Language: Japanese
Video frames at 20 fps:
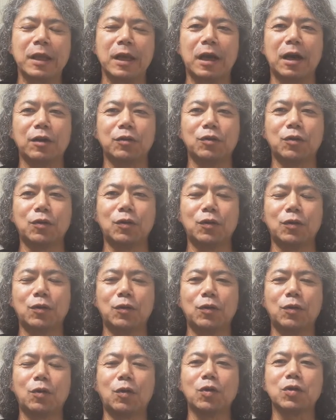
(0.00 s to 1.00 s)
あ
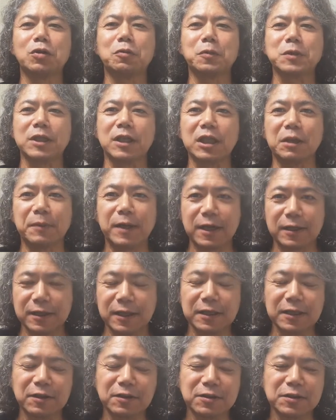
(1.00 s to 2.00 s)
のー、音も定まら
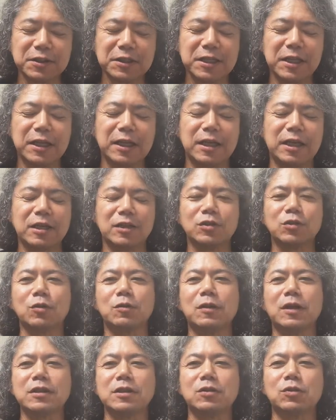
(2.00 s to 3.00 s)
ないですし、そ
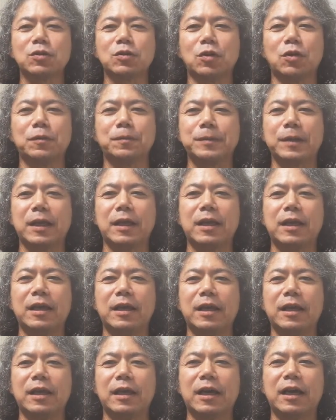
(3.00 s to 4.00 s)
こはちょっと、
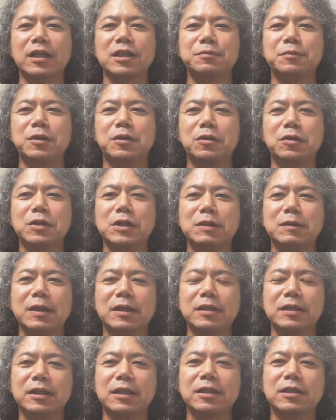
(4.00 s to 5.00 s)
えー、初めのうち
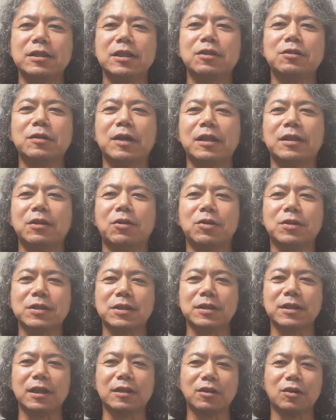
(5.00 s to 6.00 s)
はきっちりとやって
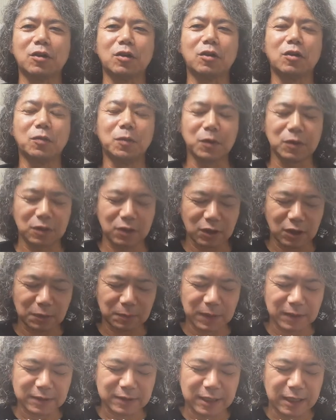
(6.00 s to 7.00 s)
ほしいなと思っており
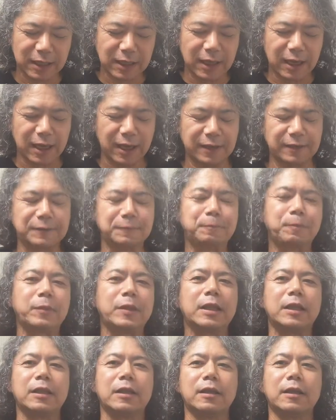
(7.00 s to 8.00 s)
ます。はい。
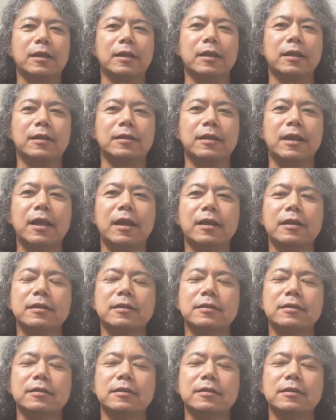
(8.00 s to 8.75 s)
で、